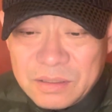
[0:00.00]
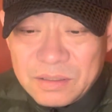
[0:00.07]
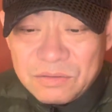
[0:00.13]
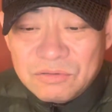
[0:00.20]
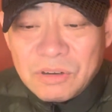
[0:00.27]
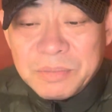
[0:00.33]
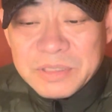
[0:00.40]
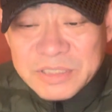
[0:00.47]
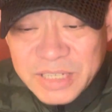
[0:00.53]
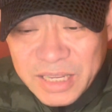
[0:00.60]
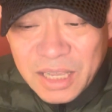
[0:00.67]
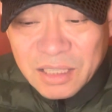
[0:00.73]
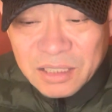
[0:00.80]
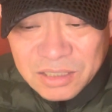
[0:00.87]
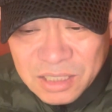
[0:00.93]
我们这
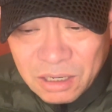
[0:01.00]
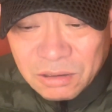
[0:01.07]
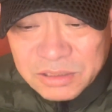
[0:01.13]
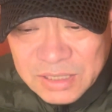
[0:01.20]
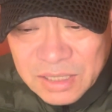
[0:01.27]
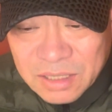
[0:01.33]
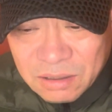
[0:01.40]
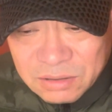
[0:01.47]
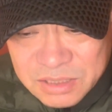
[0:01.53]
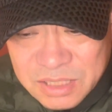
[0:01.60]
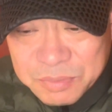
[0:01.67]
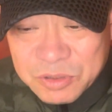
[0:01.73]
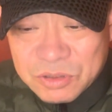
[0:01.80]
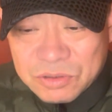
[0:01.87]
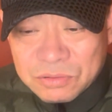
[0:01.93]
样的条件搞资
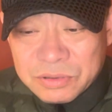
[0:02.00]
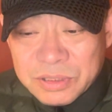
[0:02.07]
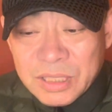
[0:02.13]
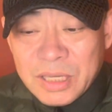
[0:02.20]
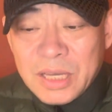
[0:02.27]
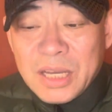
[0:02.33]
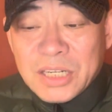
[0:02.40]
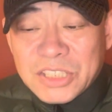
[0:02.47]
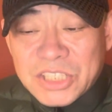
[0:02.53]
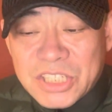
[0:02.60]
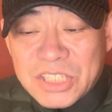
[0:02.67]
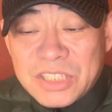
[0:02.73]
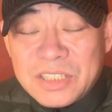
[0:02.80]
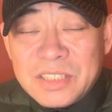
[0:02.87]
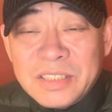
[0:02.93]
本主义，
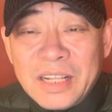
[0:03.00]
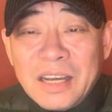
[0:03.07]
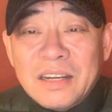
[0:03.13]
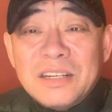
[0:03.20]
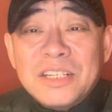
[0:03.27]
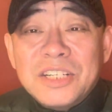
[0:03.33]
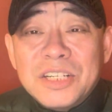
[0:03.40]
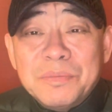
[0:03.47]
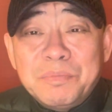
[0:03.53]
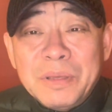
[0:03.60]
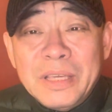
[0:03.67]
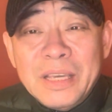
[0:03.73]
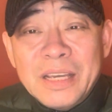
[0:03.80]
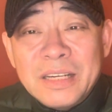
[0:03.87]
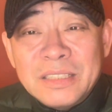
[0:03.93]
只能是
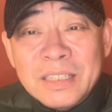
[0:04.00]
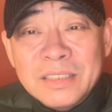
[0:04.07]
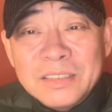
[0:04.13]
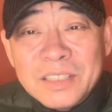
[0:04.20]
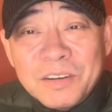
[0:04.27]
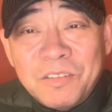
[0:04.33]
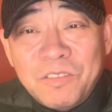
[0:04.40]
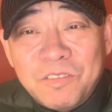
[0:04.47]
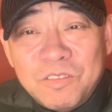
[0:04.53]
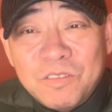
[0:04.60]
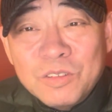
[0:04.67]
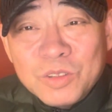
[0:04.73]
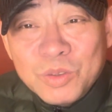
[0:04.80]
别人的附